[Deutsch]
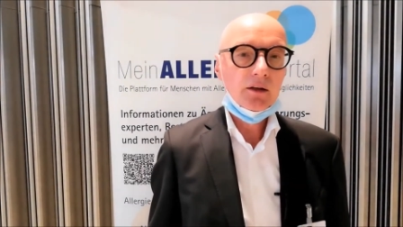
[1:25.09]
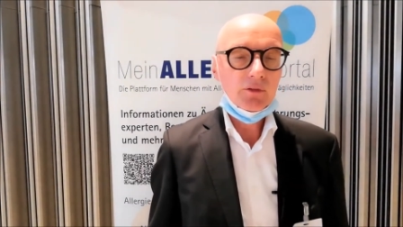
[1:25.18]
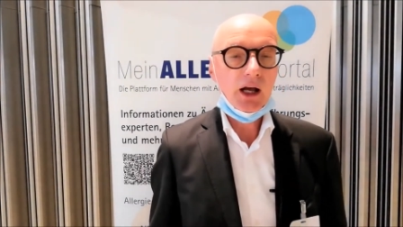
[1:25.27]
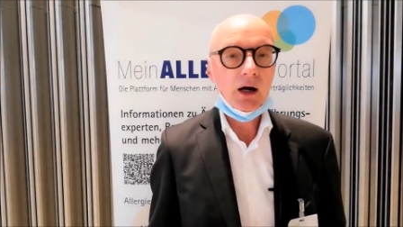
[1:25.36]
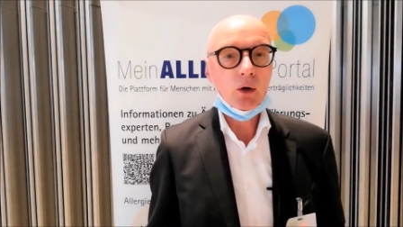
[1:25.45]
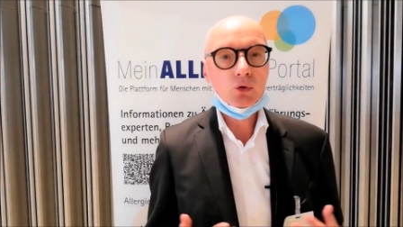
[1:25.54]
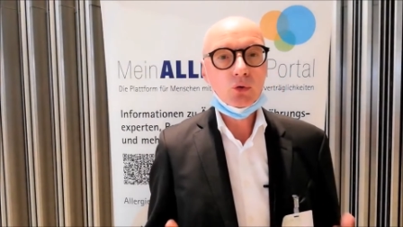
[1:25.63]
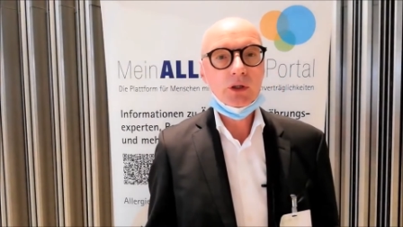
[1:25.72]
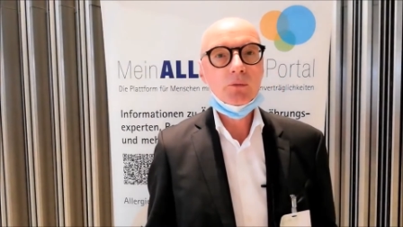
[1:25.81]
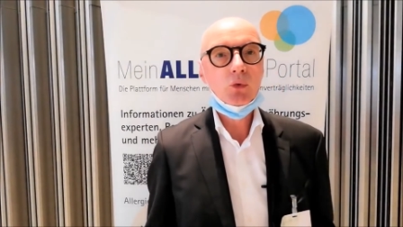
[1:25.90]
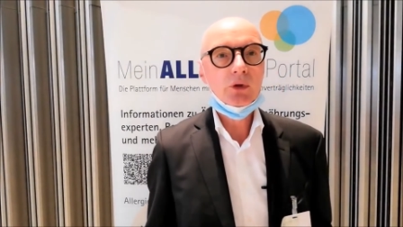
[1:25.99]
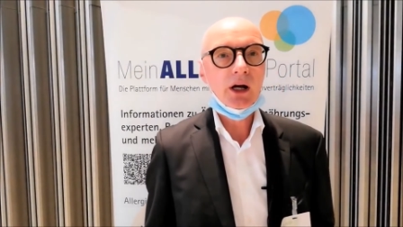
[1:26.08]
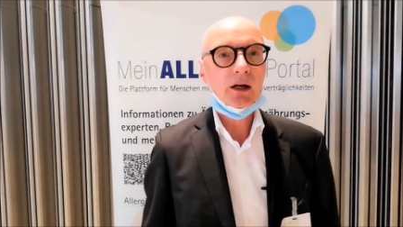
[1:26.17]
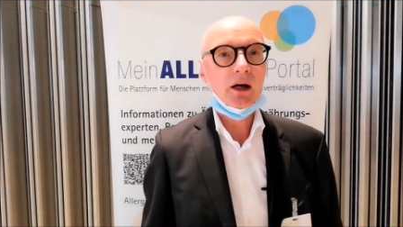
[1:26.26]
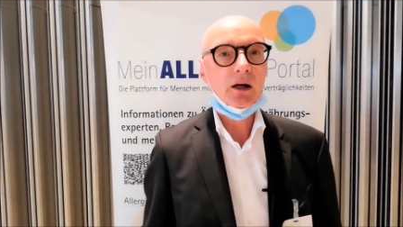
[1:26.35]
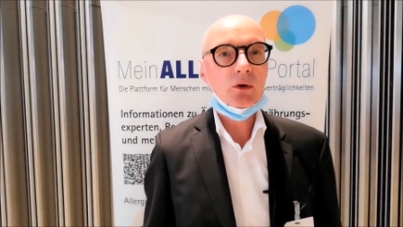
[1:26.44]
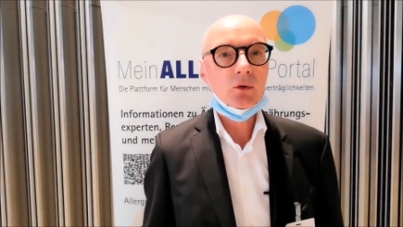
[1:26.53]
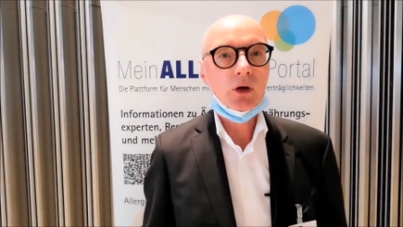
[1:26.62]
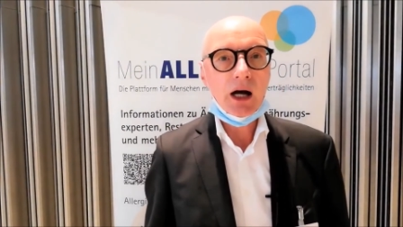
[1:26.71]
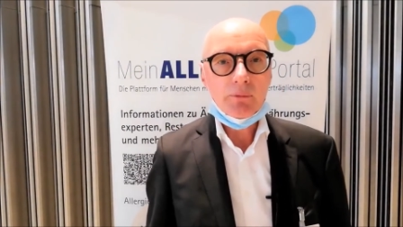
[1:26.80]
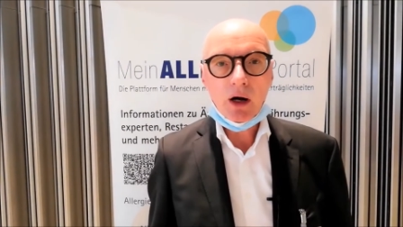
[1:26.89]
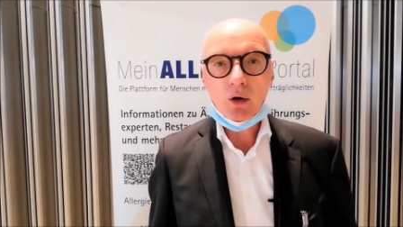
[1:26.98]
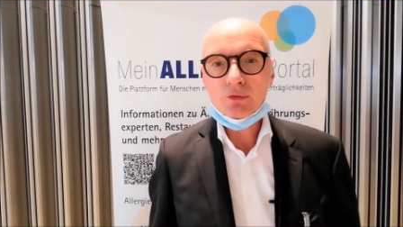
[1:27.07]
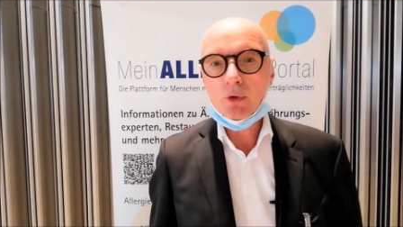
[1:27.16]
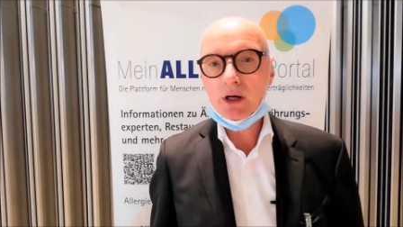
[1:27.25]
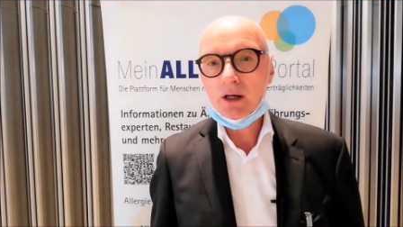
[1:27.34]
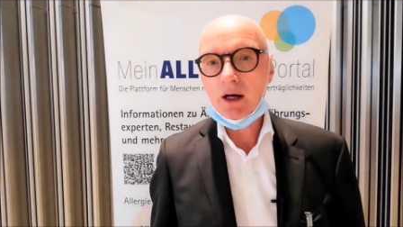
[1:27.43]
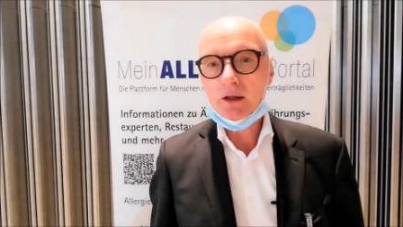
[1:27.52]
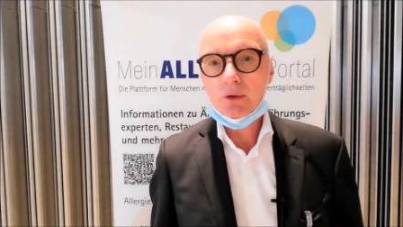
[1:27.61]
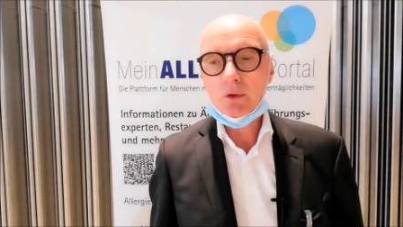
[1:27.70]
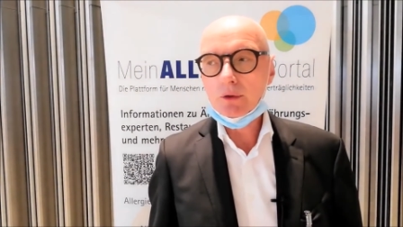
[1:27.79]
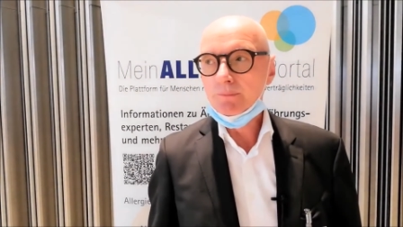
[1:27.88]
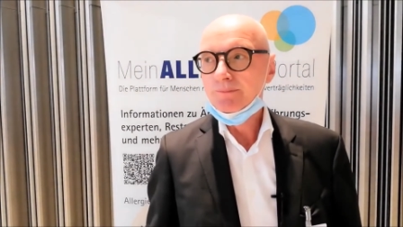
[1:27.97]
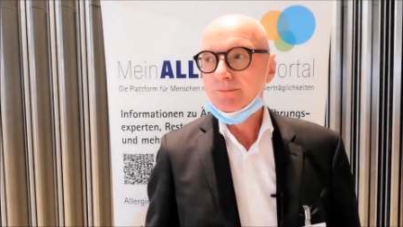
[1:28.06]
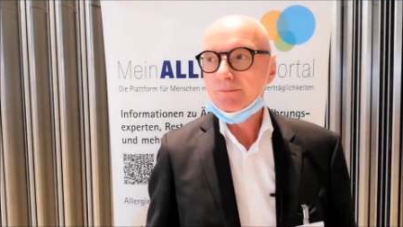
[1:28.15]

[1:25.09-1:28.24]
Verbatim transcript: wie Autoimmunerkrankungen, aber auch vor Erkrankungen